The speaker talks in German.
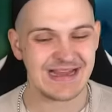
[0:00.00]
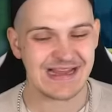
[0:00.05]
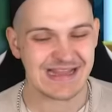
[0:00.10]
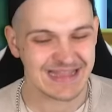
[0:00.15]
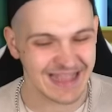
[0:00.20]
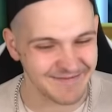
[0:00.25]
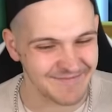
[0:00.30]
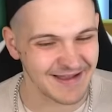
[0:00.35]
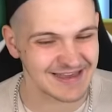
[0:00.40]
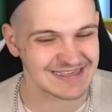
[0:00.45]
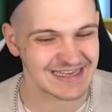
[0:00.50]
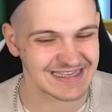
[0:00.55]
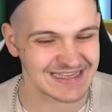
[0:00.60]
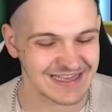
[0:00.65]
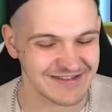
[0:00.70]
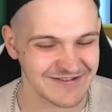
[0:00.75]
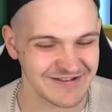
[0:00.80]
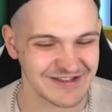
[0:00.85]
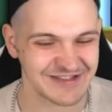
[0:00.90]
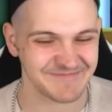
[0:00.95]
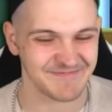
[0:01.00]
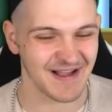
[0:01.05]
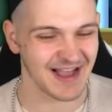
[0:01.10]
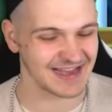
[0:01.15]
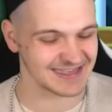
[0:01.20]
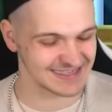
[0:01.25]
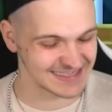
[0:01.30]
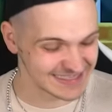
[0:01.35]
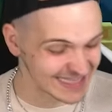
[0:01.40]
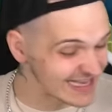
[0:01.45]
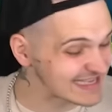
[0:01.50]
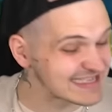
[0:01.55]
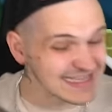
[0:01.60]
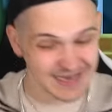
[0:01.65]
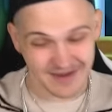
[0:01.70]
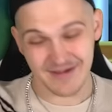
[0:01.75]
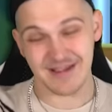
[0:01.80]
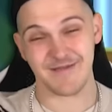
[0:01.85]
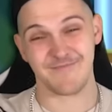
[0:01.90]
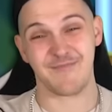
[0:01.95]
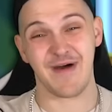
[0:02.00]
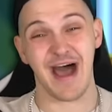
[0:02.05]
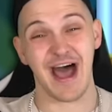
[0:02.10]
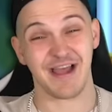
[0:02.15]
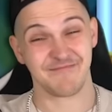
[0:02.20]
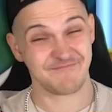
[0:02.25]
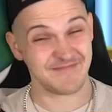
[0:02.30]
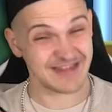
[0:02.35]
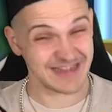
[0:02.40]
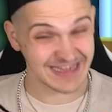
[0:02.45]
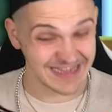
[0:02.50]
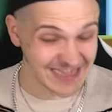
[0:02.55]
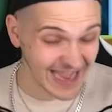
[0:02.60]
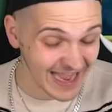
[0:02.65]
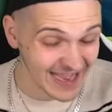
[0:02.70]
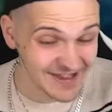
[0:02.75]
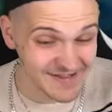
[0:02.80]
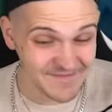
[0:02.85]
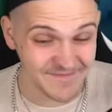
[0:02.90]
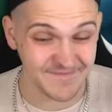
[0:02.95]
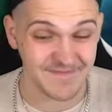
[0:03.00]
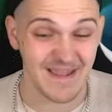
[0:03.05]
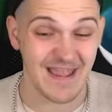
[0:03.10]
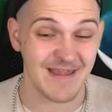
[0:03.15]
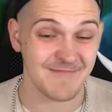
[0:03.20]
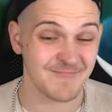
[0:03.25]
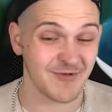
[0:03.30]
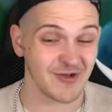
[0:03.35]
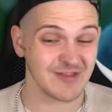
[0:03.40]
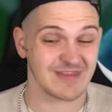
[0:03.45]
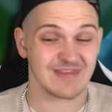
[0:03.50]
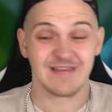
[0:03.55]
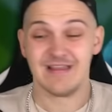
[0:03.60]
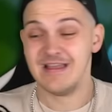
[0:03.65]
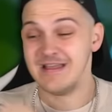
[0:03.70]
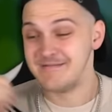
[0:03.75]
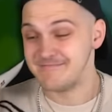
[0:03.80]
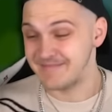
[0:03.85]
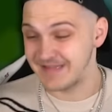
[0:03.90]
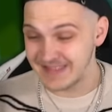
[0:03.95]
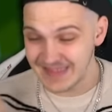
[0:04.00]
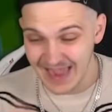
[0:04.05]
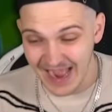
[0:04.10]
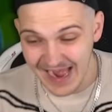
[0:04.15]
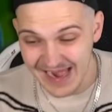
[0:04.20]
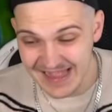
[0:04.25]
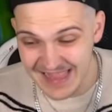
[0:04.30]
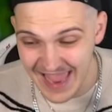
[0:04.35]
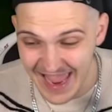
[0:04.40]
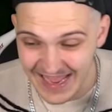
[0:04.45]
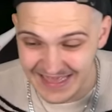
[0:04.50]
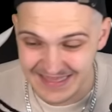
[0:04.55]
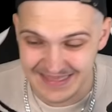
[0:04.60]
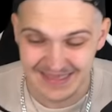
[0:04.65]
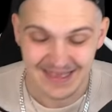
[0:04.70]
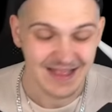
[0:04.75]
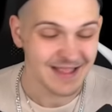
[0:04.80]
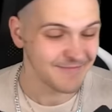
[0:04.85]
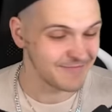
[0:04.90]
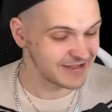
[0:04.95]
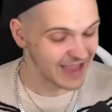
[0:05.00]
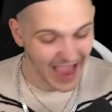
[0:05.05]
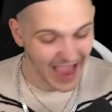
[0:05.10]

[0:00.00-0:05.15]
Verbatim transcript: dann macht das natürlich Spaß. Und das dann noch gepaart mit geilen Fanmods, mit geilen Hacks, mit